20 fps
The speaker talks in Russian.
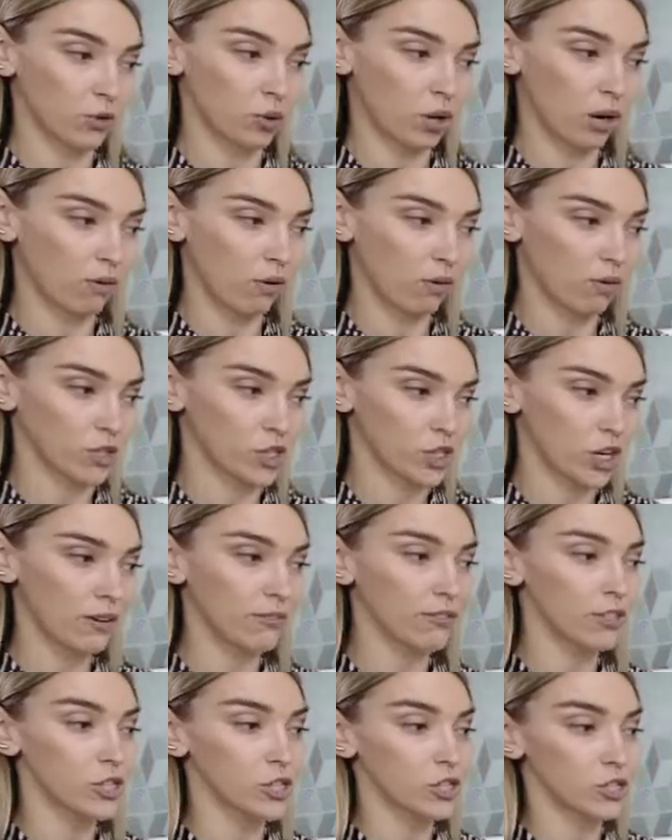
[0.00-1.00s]
духового
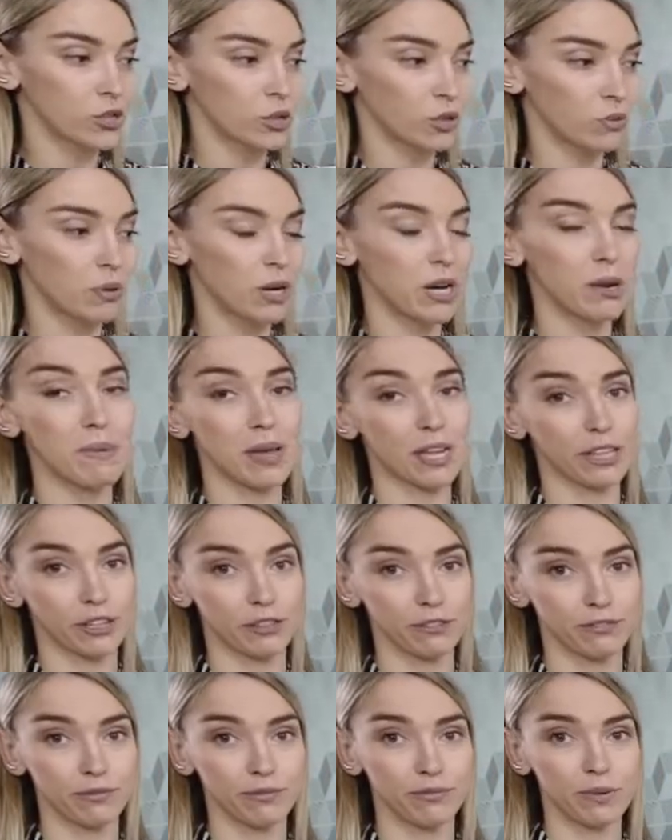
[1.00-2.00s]
шкафа 600
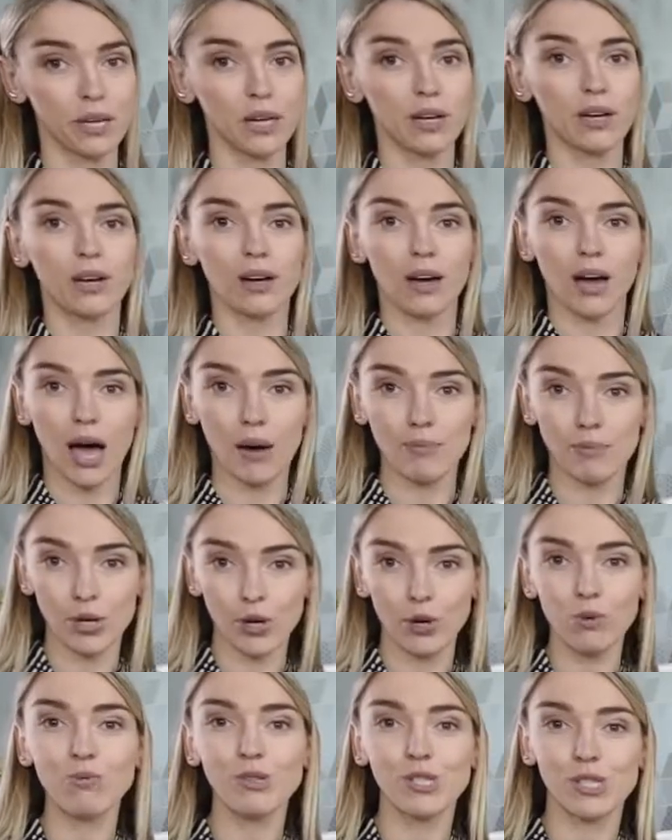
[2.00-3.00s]
мм.
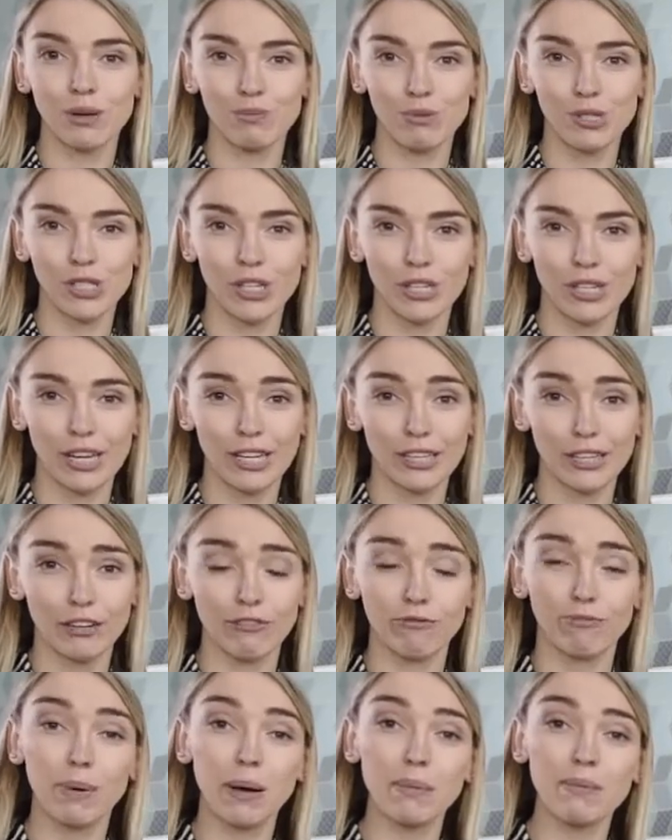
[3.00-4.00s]
Объем 70
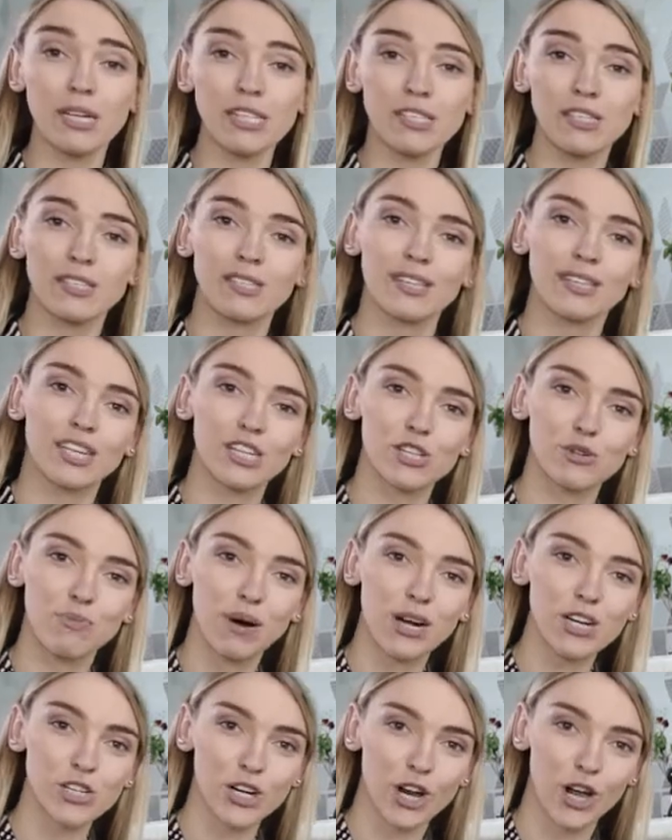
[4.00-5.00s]
литров, поместится даже
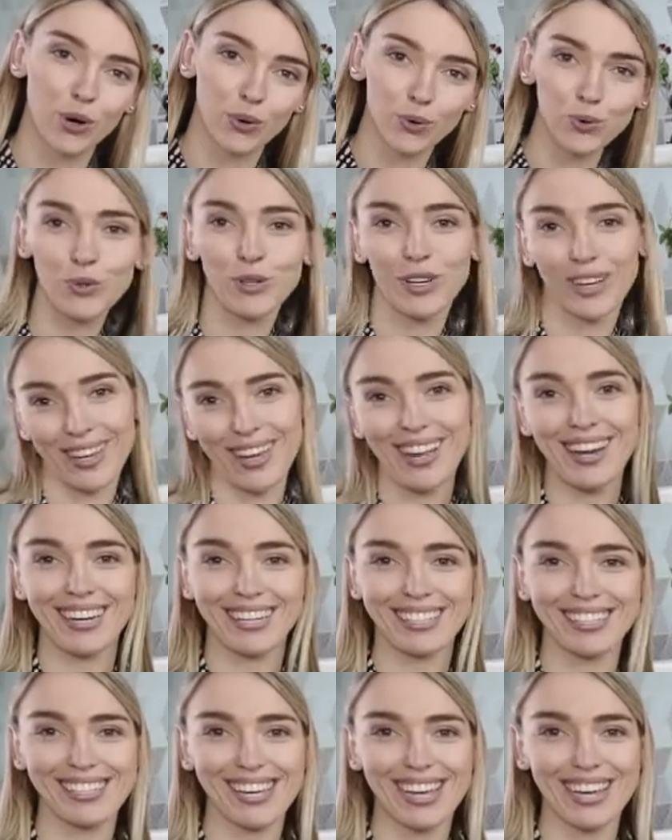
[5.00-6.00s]
большая утка или
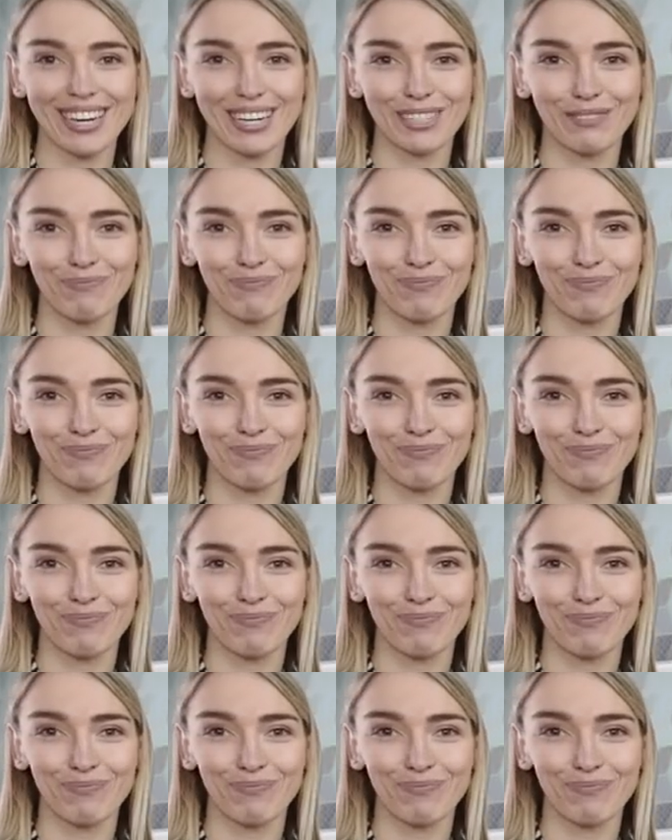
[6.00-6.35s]
индейка.